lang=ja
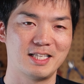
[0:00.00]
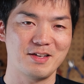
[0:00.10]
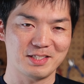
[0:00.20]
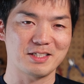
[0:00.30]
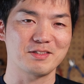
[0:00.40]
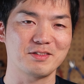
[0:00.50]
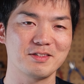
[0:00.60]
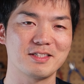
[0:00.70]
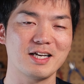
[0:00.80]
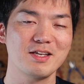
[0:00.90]
では早
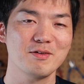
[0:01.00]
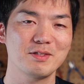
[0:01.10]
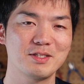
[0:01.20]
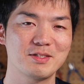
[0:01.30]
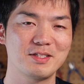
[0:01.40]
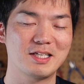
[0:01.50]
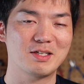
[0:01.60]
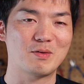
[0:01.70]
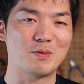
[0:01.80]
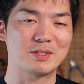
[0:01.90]
速材料について
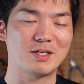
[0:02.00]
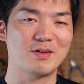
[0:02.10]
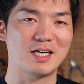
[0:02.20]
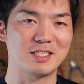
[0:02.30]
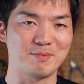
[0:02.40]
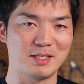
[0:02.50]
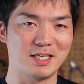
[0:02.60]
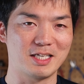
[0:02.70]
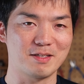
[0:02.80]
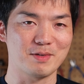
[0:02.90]
の講座を始め
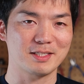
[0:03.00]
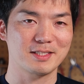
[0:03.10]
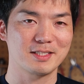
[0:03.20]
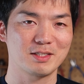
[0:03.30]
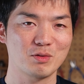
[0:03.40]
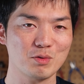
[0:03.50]
ていきます。